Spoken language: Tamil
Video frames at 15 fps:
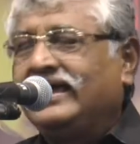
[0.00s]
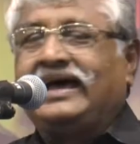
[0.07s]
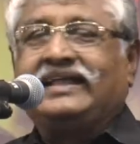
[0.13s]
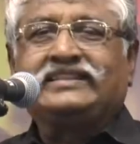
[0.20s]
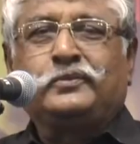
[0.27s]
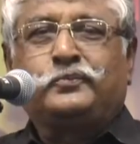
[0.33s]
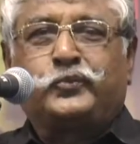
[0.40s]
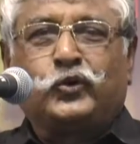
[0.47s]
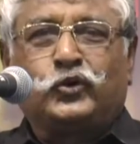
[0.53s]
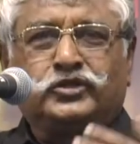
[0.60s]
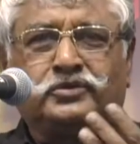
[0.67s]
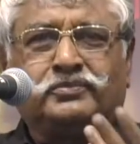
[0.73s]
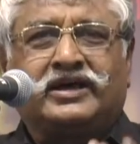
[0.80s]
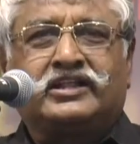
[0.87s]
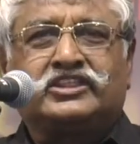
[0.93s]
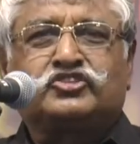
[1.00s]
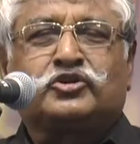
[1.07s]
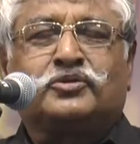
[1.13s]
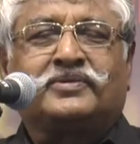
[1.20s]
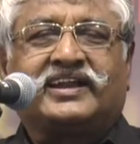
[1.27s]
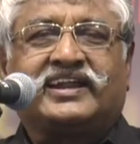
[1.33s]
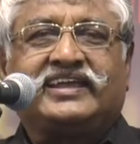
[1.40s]
அந்த பொது
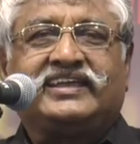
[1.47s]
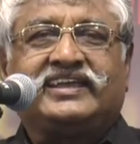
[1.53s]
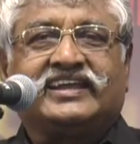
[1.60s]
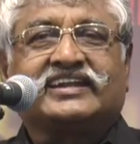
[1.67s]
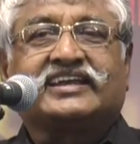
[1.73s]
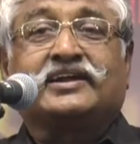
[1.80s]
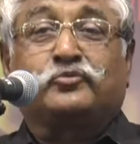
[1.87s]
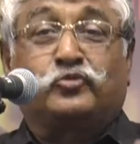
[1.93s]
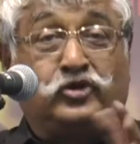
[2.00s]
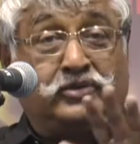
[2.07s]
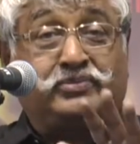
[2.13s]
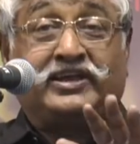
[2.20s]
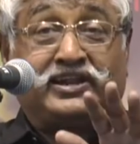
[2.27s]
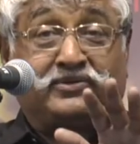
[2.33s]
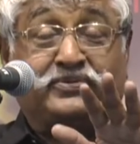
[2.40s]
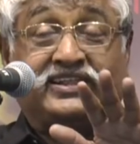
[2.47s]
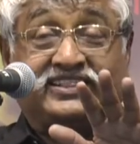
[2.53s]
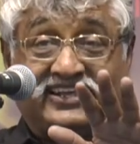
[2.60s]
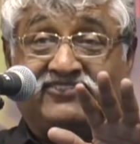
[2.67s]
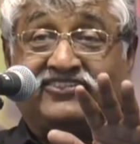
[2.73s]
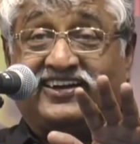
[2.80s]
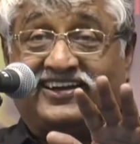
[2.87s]
மருத்துவமனை என்கிற மொழிபெயர்ப்பே
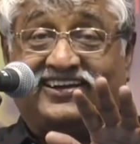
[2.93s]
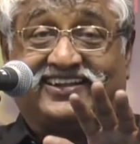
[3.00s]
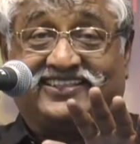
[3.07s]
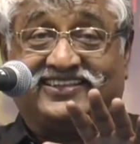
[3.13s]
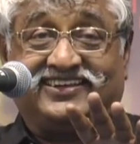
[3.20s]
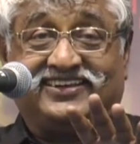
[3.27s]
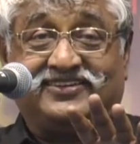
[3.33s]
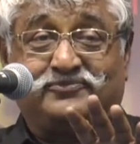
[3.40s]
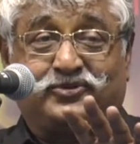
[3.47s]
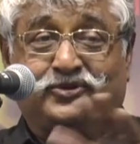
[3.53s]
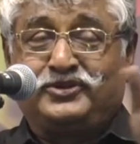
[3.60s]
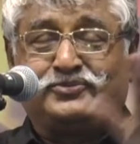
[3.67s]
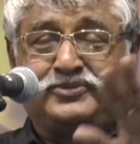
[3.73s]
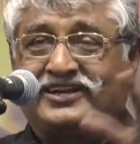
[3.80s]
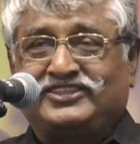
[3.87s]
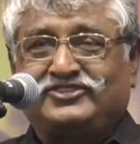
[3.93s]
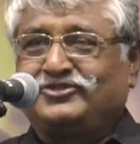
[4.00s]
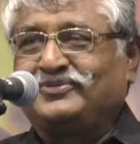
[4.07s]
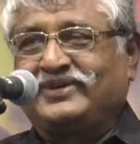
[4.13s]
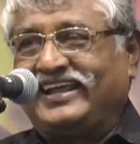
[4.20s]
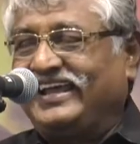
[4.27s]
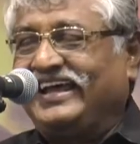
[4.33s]
தவறானது பொது மருத்துவமனை